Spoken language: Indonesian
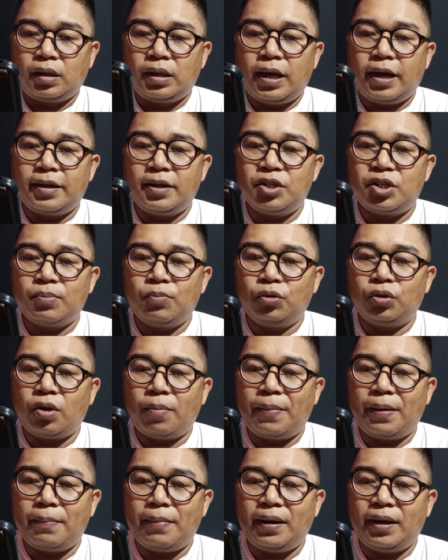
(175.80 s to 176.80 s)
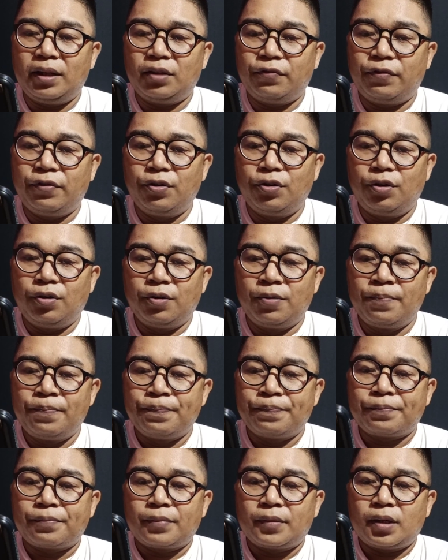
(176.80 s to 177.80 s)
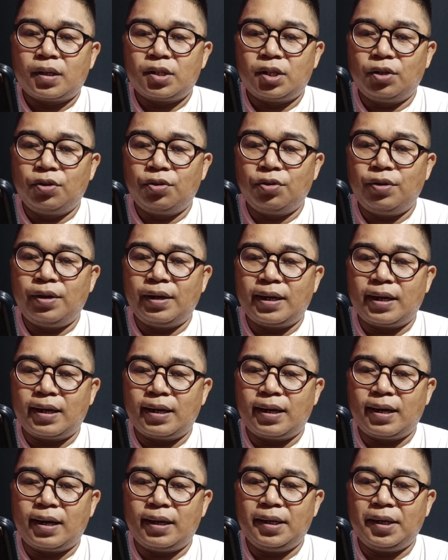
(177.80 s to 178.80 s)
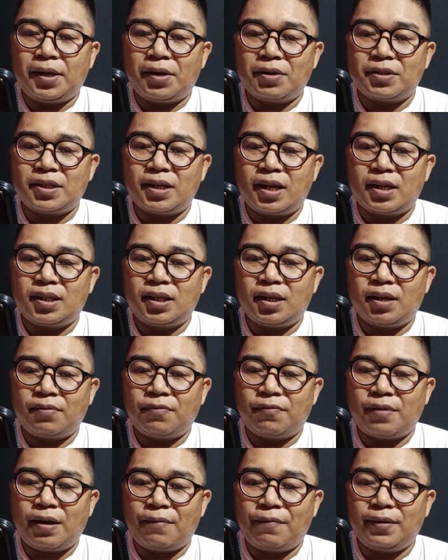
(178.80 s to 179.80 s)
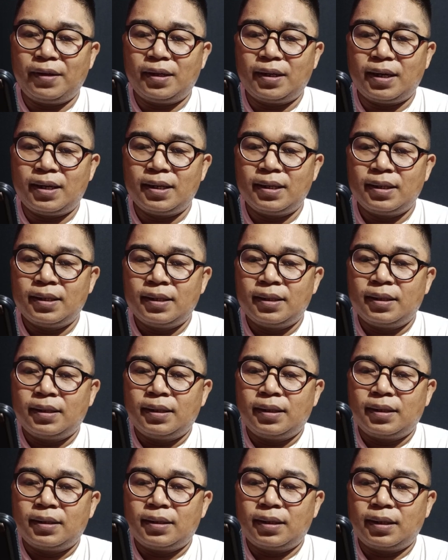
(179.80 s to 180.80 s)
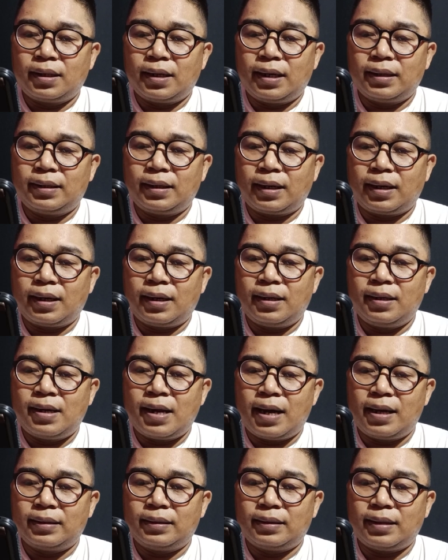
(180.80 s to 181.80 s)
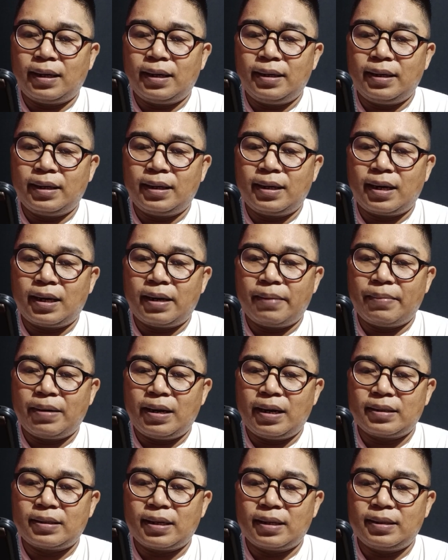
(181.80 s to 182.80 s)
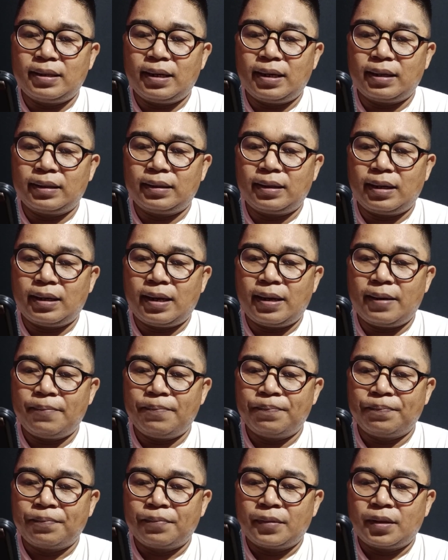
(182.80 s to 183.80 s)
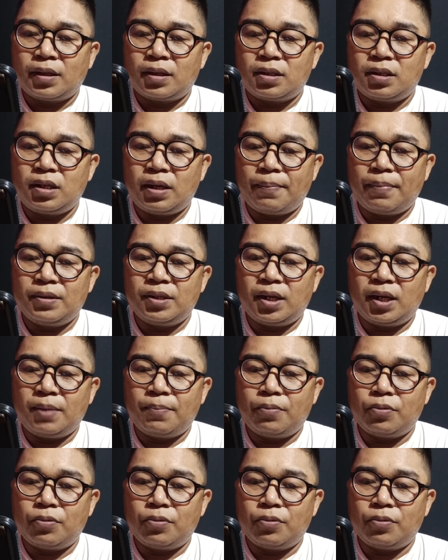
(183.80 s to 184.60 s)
yang disebut open-minded full seluruh negara-negara di kawasan Asia Afrika setelah terdata negara mana saja yang telah siap menjadi